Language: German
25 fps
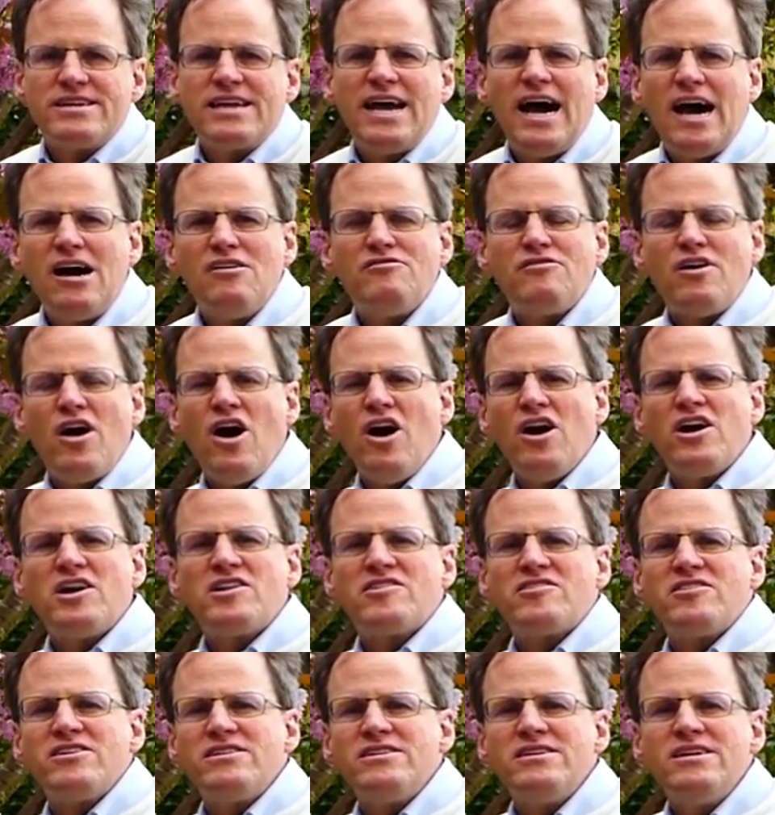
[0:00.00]
Kauf
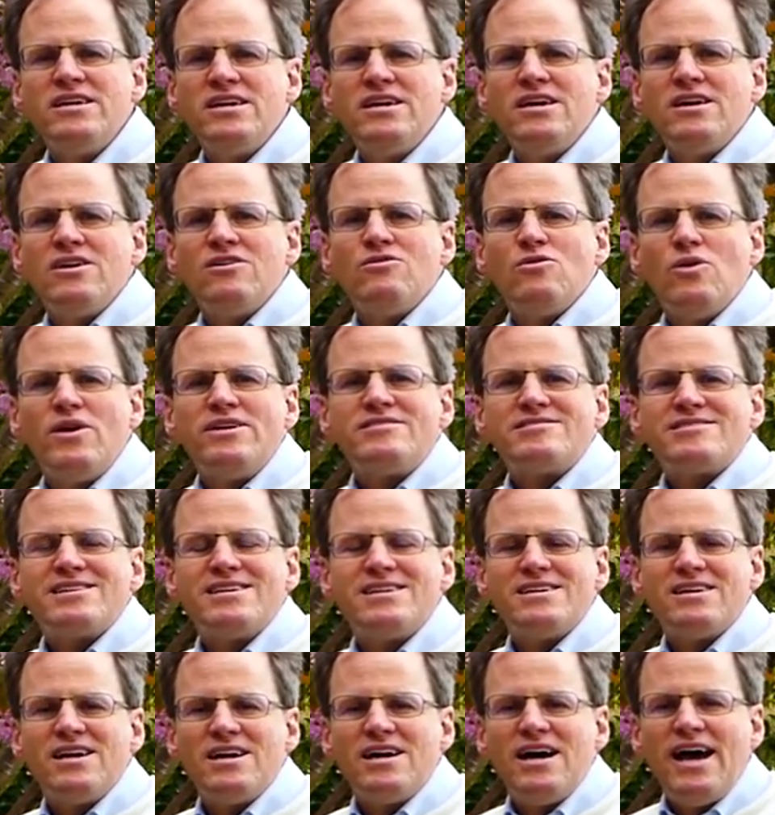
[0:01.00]
Aktien, wo es
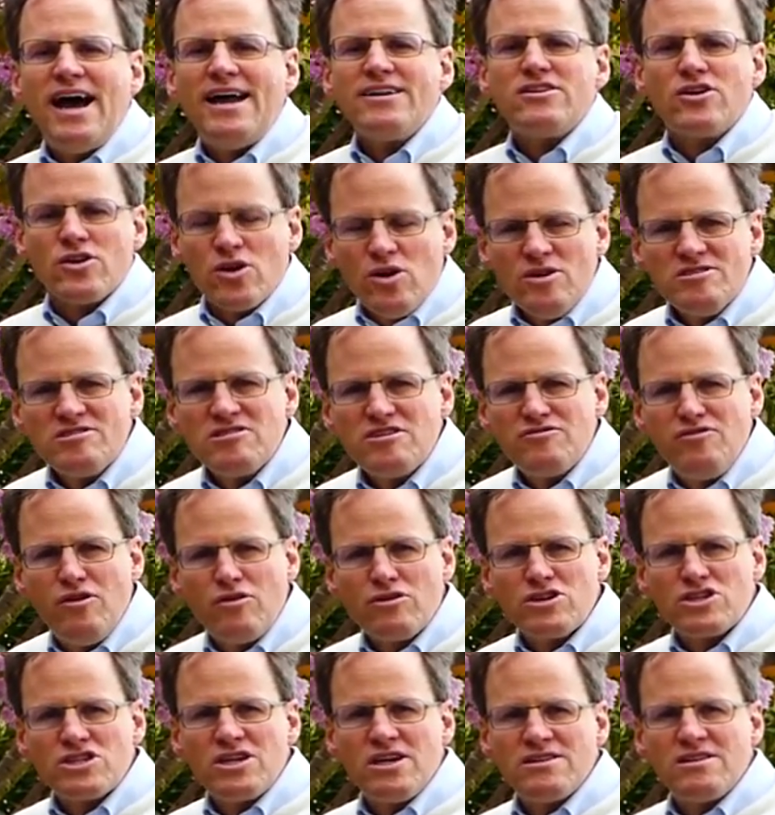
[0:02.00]
ein großer
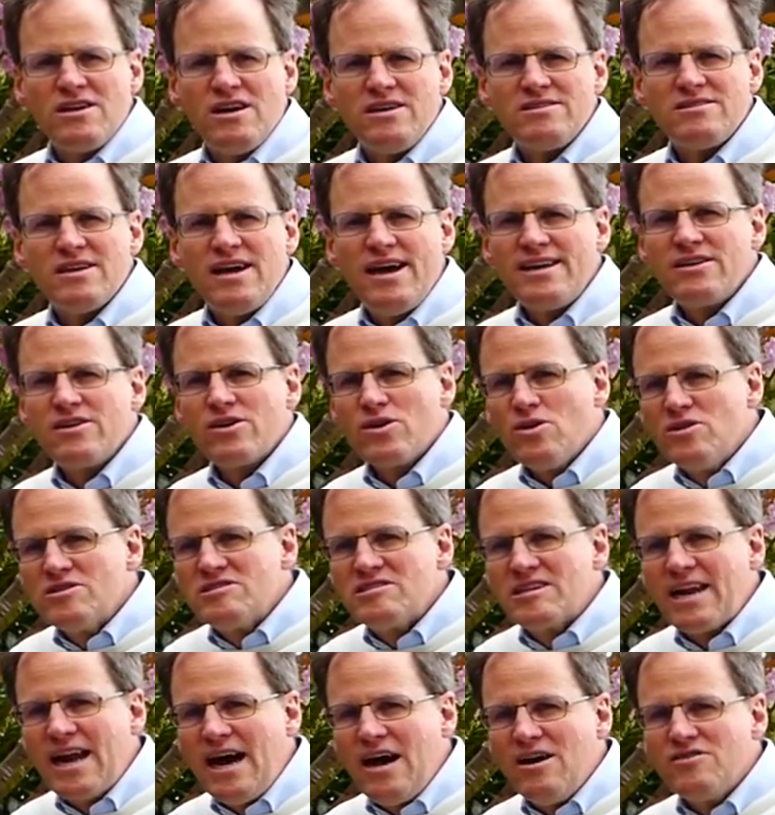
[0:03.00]
Vorstand hat, ein
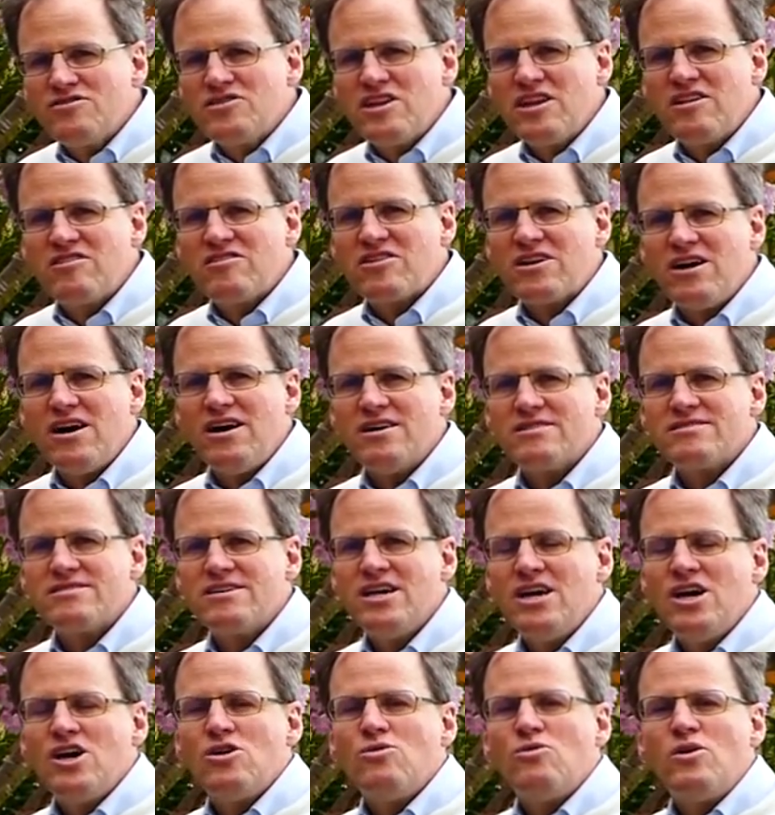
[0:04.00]
großer Aufsichtsrat,
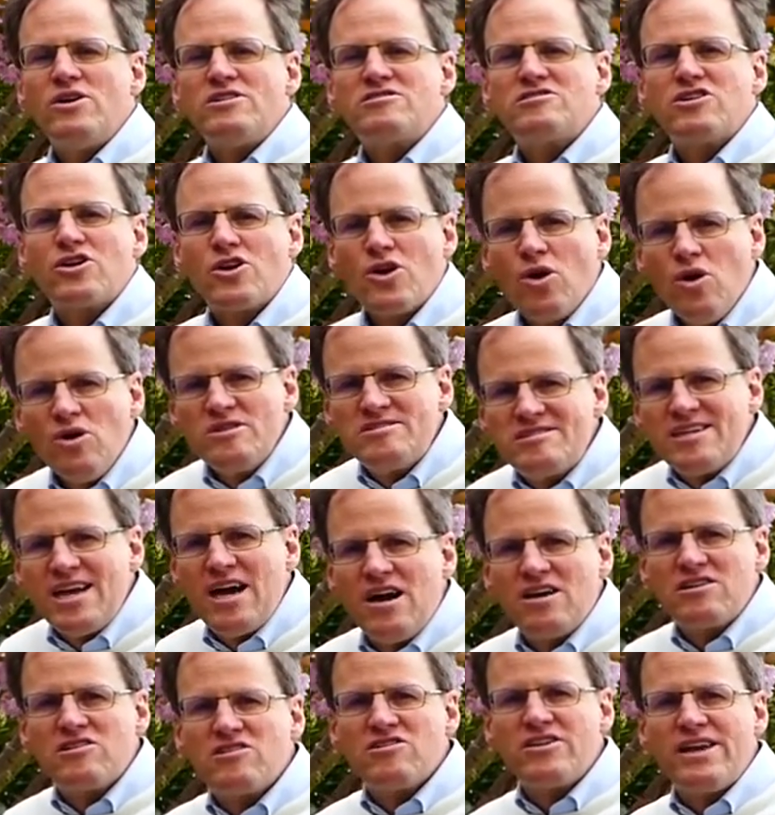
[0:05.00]
wo es große
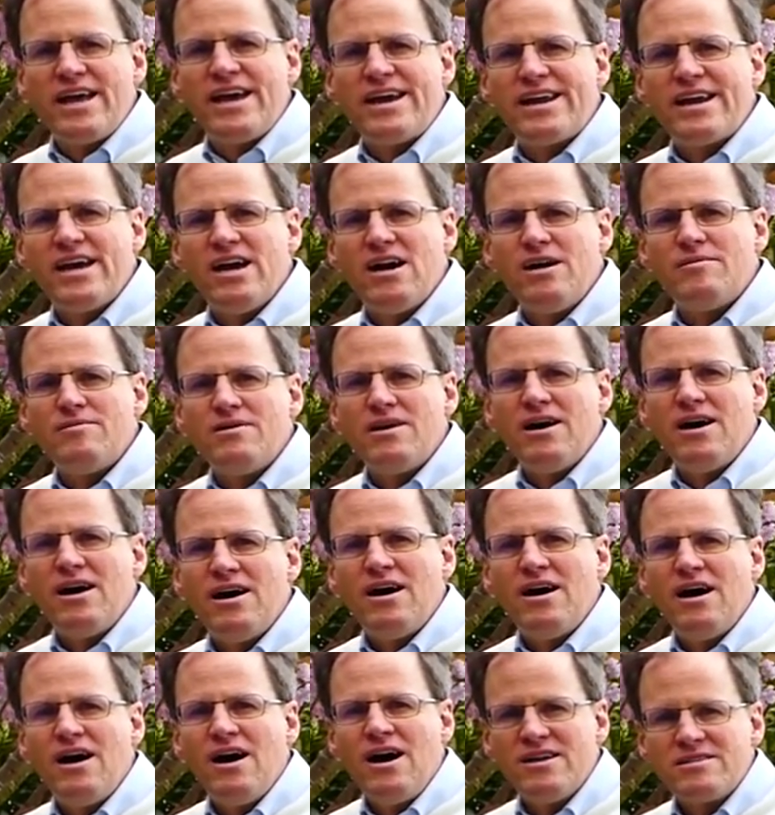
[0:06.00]
Aktionäre hat,
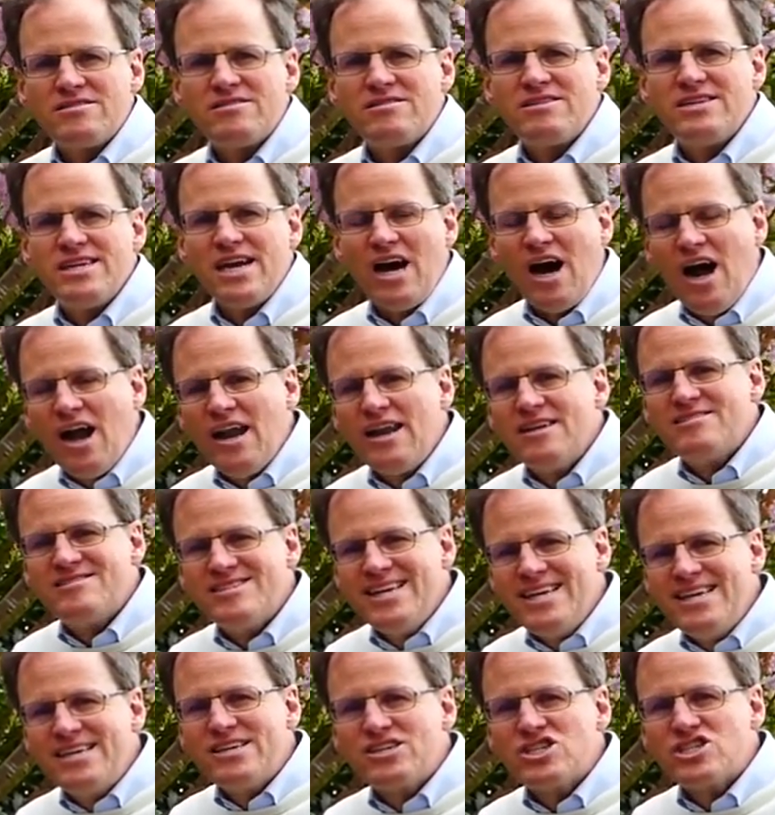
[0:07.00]
hat, die alle
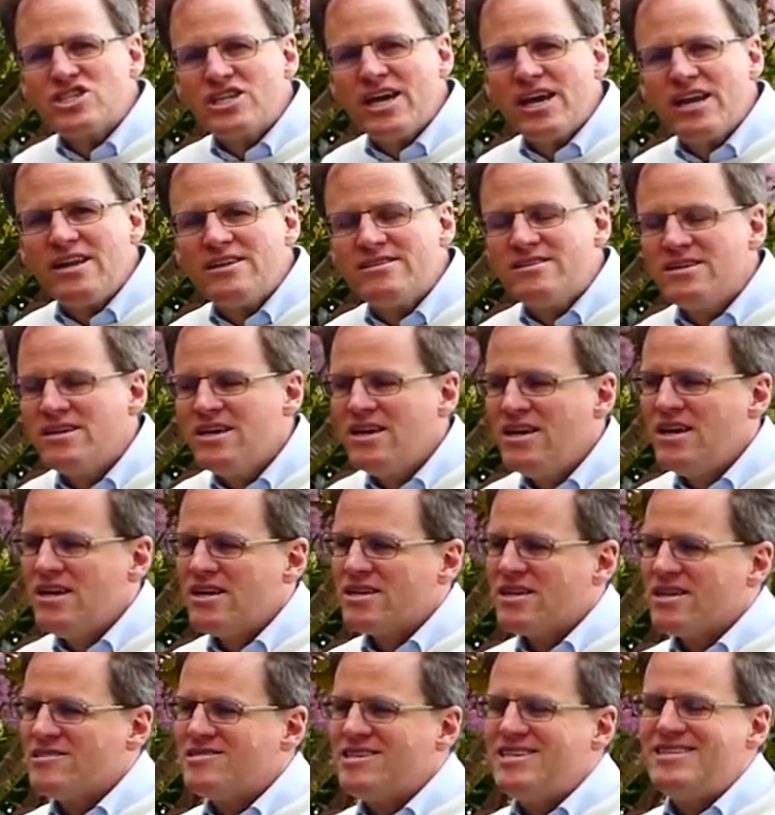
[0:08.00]
sicherstellen,
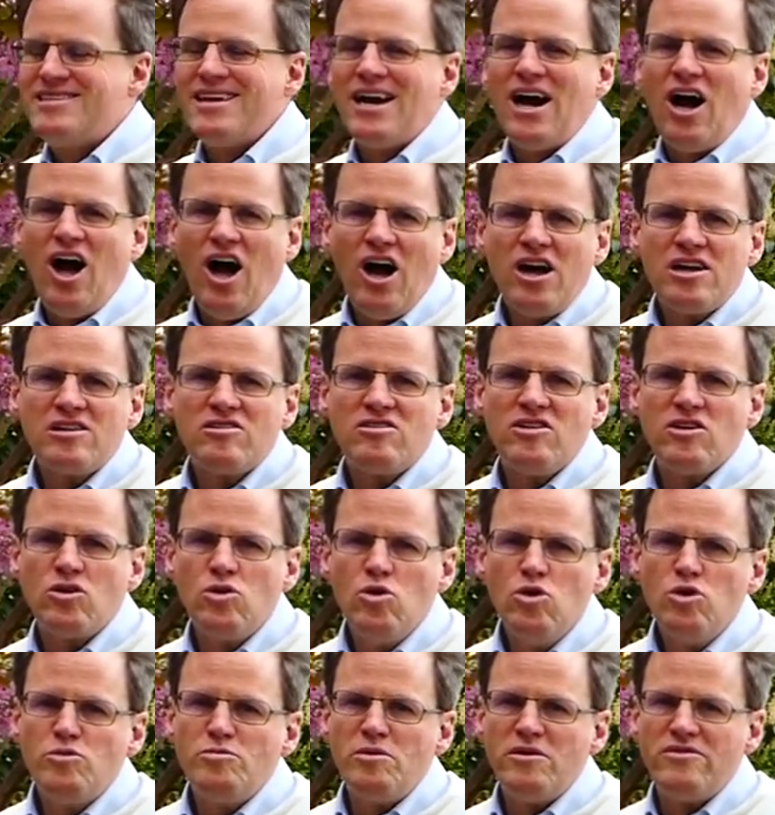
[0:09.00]
dass diese Aktie
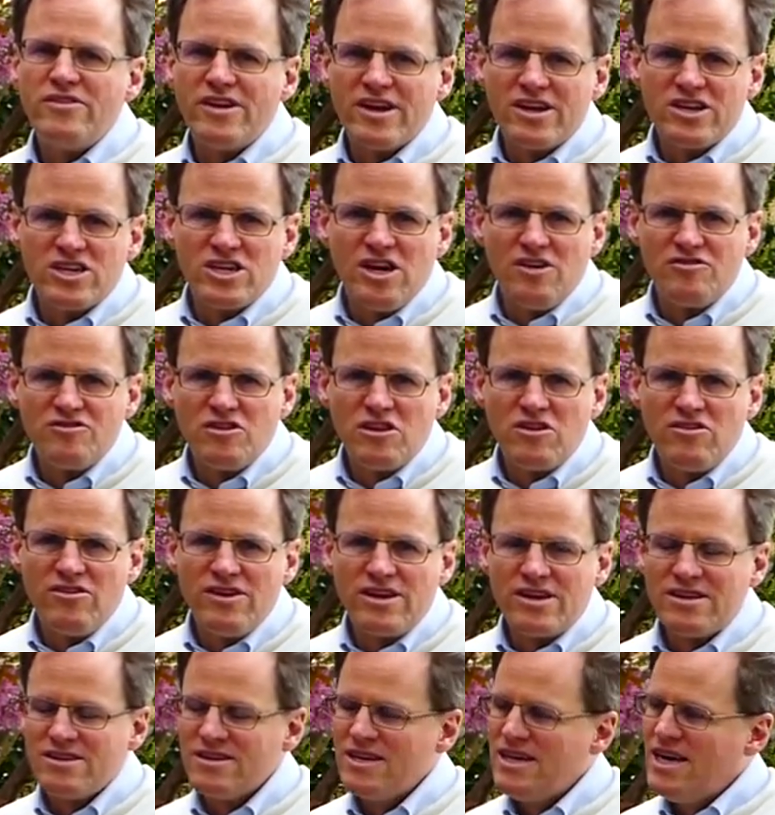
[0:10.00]
gut bewirtschaftet
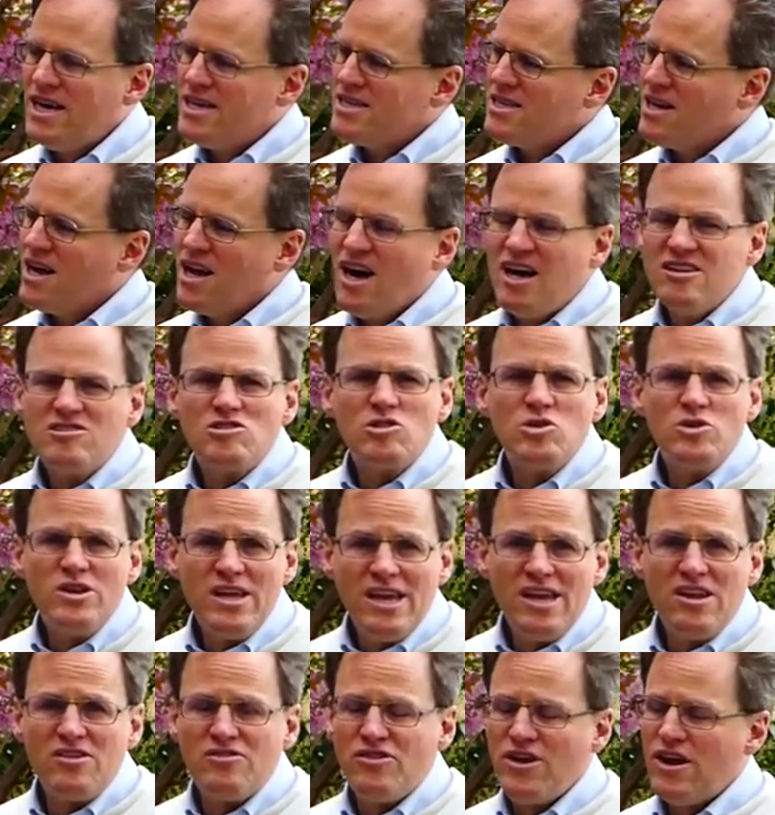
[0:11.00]
wird, da kannst du
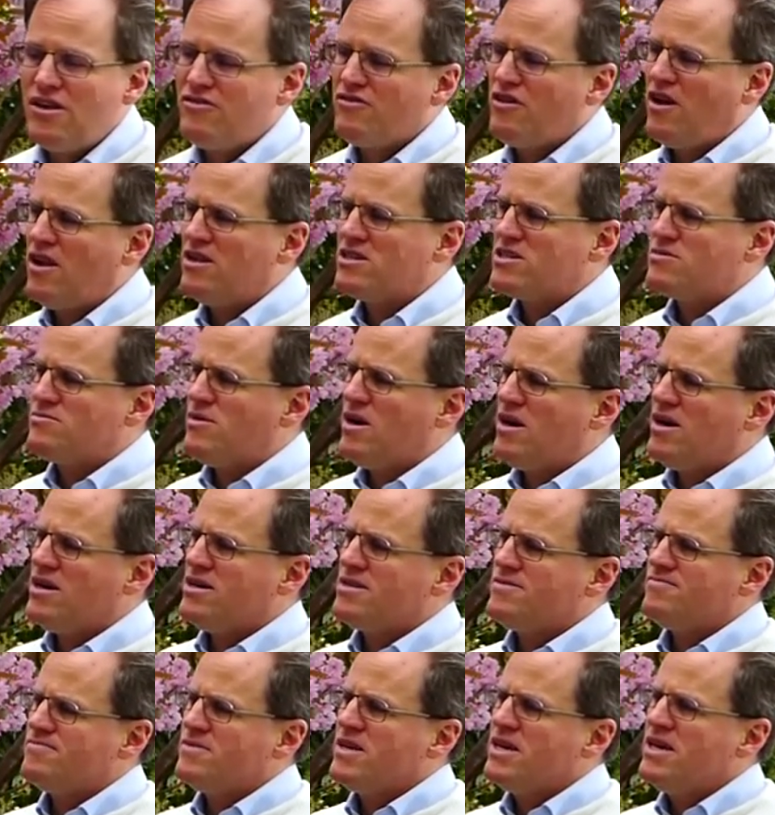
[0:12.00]
nicht viel falsch machen.